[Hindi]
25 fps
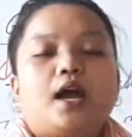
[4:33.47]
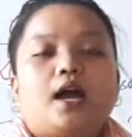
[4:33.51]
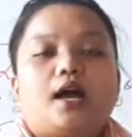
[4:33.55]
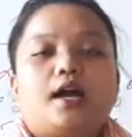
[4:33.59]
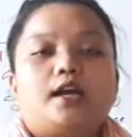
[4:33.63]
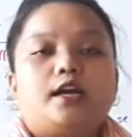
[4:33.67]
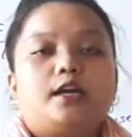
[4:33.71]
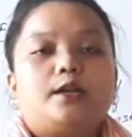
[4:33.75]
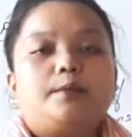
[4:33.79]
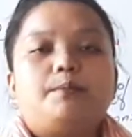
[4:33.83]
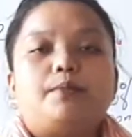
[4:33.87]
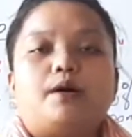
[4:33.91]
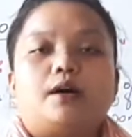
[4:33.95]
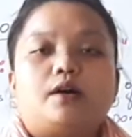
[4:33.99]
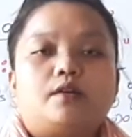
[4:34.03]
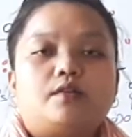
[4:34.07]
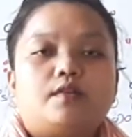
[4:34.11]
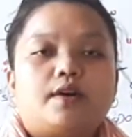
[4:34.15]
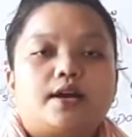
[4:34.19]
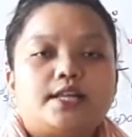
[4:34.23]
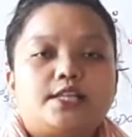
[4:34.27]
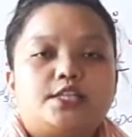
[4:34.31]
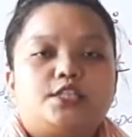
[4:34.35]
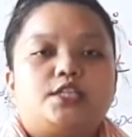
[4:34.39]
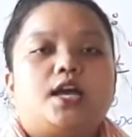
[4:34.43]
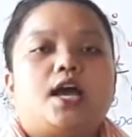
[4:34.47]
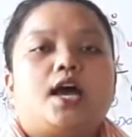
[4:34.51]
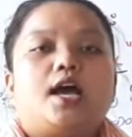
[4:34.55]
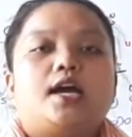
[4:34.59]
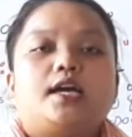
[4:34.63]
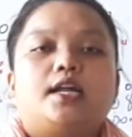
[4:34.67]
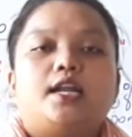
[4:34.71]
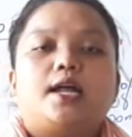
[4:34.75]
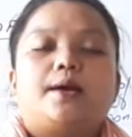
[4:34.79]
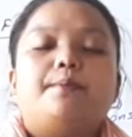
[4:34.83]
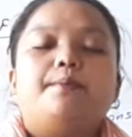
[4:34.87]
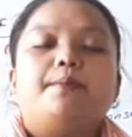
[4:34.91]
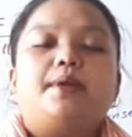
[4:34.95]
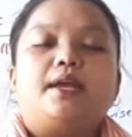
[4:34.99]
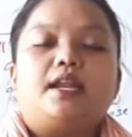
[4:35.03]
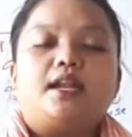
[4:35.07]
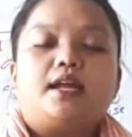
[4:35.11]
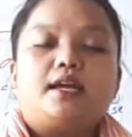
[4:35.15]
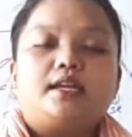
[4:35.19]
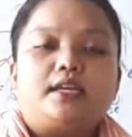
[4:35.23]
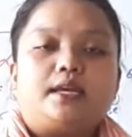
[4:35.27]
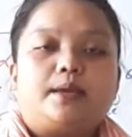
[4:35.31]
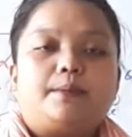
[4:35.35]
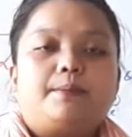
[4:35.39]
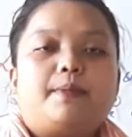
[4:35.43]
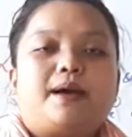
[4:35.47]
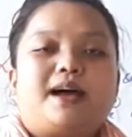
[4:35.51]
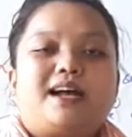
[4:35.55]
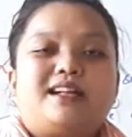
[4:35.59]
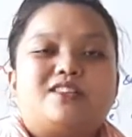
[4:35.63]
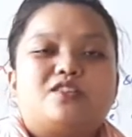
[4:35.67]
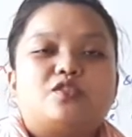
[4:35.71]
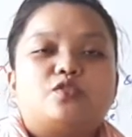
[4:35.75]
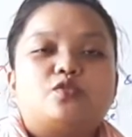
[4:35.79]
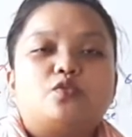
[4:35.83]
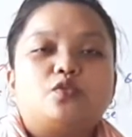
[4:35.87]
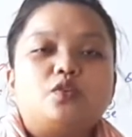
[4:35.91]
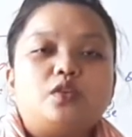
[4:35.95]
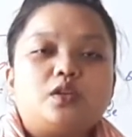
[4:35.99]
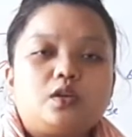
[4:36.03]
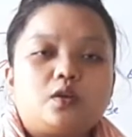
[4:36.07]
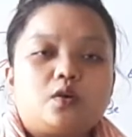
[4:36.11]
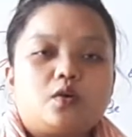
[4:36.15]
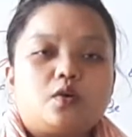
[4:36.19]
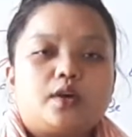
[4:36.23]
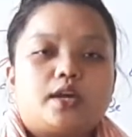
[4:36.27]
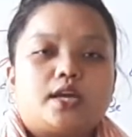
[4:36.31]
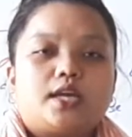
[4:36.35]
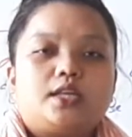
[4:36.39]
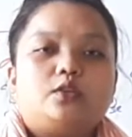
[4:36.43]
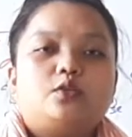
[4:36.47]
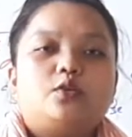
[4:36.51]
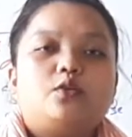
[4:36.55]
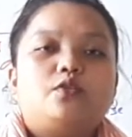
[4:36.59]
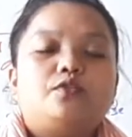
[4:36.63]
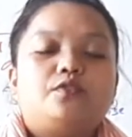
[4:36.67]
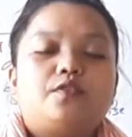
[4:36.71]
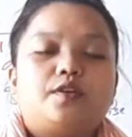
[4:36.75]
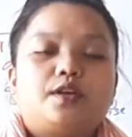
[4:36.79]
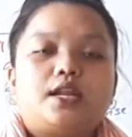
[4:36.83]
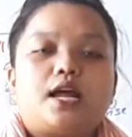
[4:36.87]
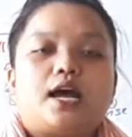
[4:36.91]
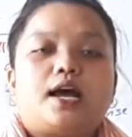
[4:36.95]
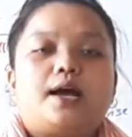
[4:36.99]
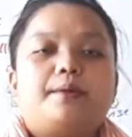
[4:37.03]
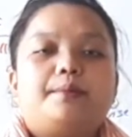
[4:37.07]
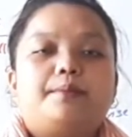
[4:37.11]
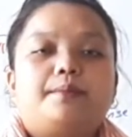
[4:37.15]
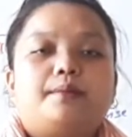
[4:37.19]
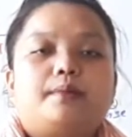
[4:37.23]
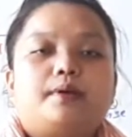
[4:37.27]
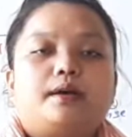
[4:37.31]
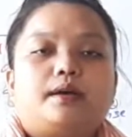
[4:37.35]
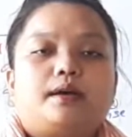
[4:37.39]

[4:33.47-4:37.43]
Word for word: अगर भगवान जी अगर आप मेरा ये बात सुन लोगे तो फिर आप